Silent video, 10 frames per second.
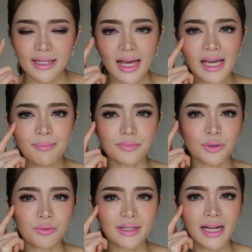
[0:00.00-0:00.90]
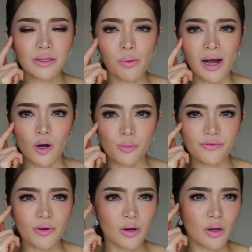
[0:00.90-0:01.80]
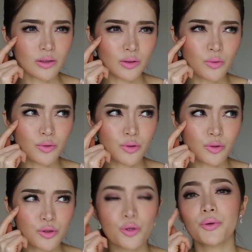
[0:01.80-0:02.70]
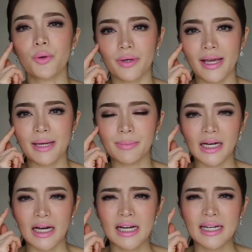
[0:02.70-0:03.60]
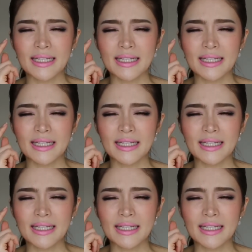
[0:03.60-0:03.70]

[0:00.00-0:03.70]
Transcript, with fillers: แก้มตรงด้านขวาของพี่ฟอตรงช่วงโหนกแก้มค่ะ